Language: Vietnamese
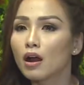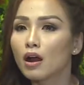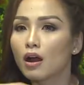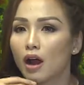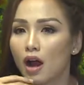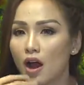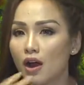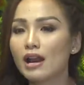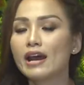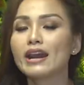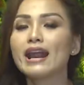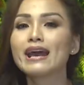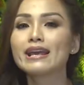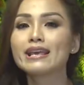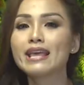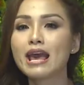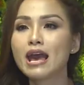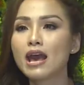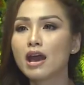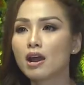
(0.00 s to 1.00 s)
họ là đại
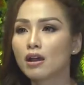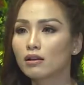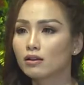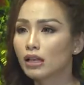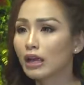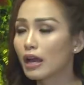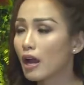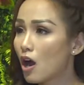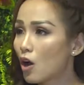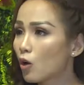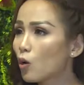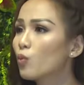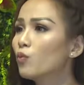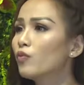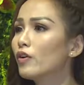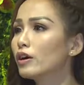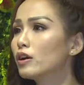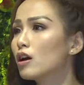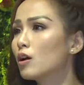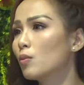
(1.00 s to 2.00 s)
gia thì họ cũng
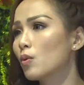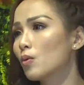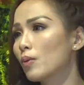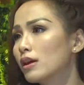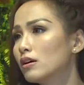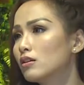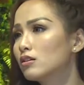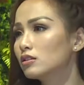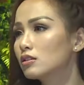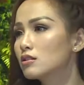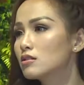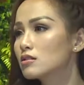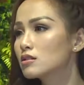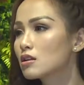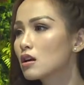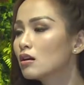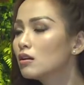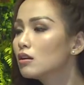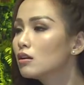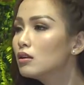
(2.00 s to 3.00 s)
phải cần một cái người tương
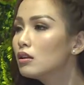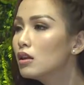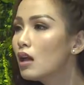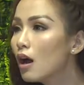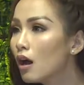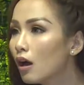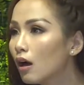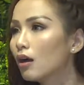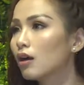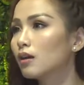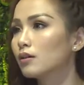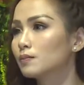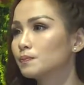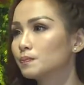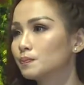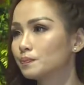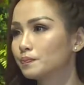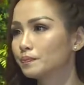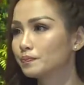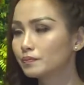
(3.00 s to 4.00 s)
xứng nhưng
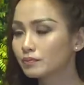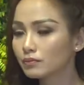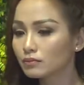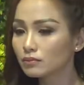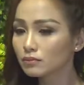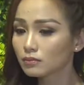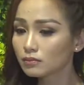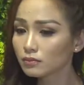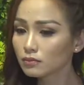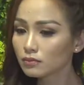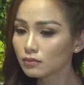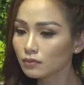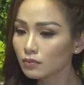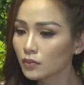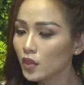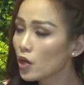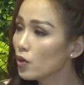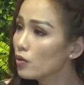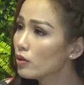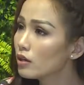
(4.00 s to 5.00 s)

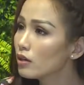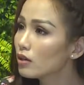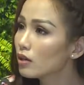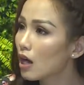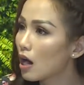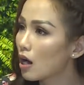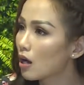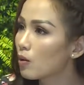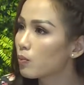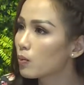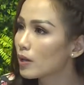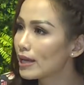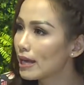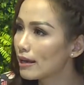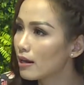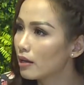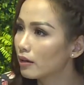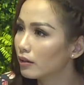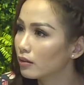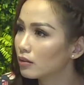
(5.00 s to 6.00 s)
nếu như họ không có gia
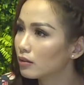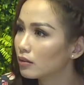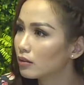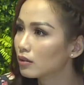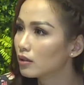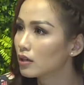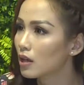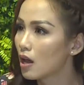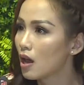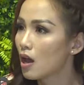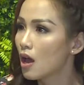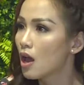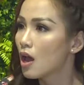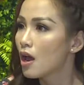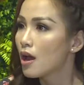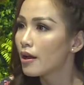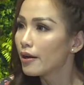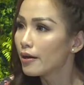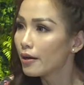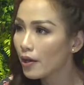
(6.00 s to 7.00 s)
đình
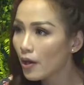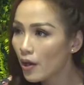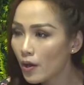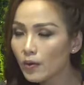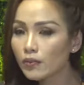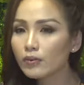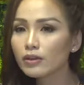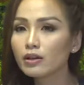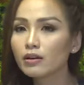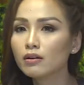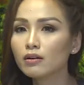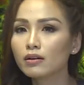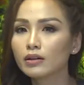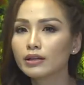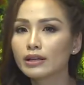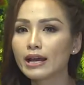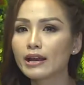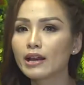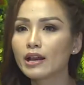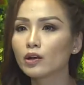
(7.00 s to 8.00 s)
nếu như
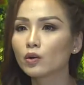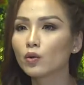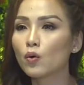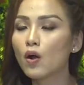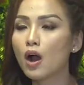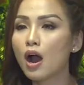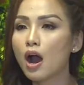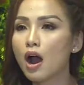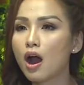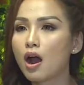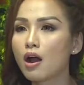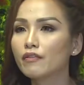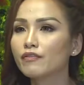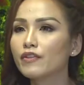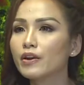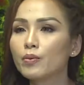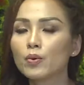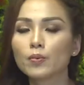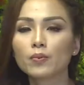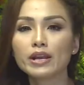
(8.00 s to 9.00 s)
gia đình của họ
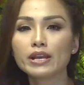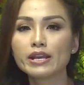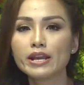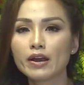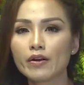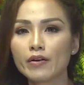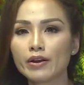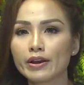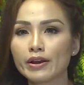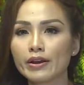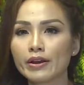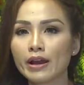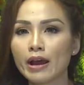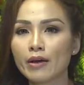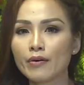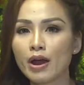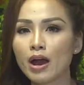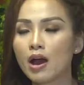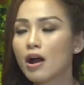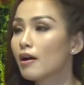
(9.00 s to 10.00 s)
vì một lý do
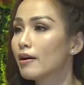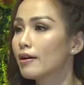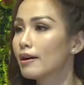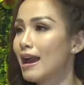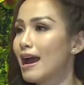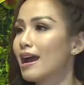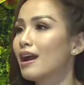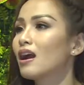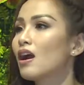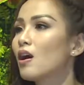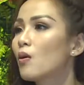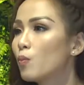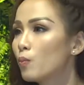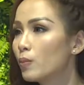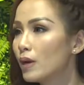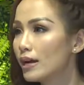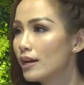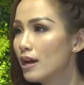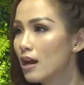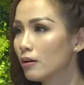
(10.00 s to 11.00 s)
nào đó đã không
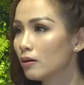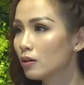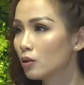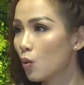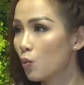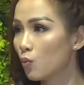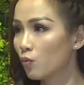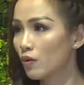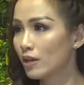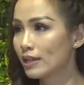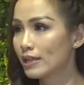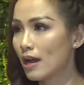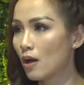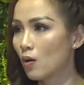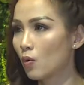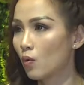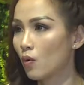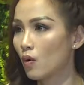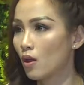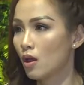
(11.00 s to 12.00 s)
đi đến cùng với
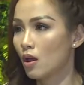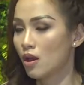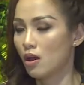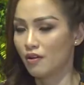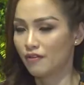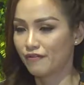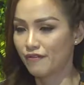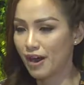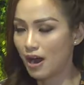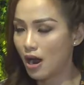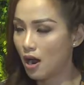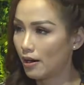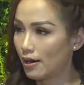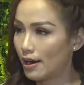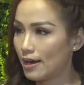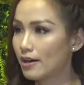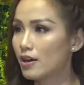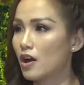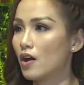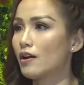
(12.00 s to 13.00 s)
nhau và họ
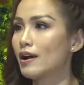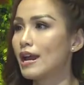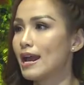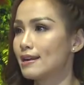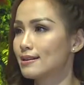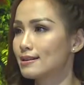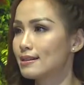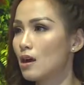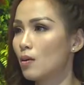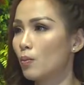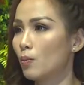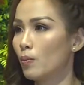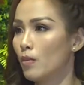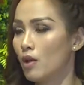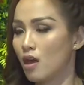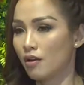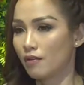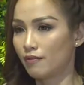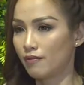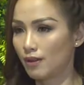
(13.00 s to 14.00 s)
đã rõ ràng xong
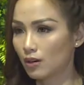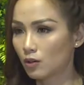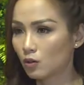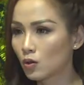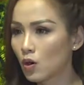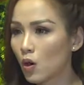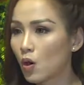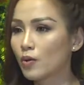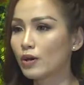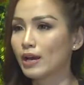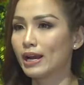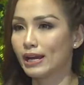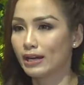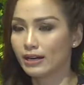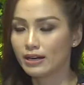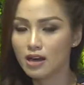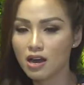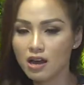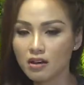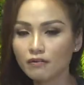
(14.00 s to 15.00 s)
và cô này
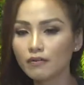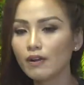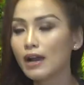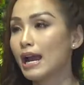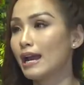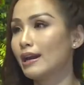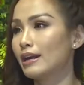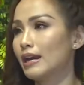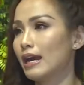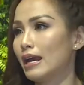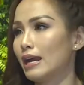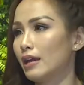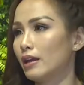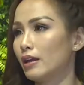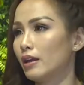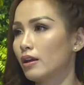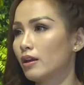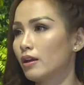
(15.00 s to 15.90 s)
đến với anh này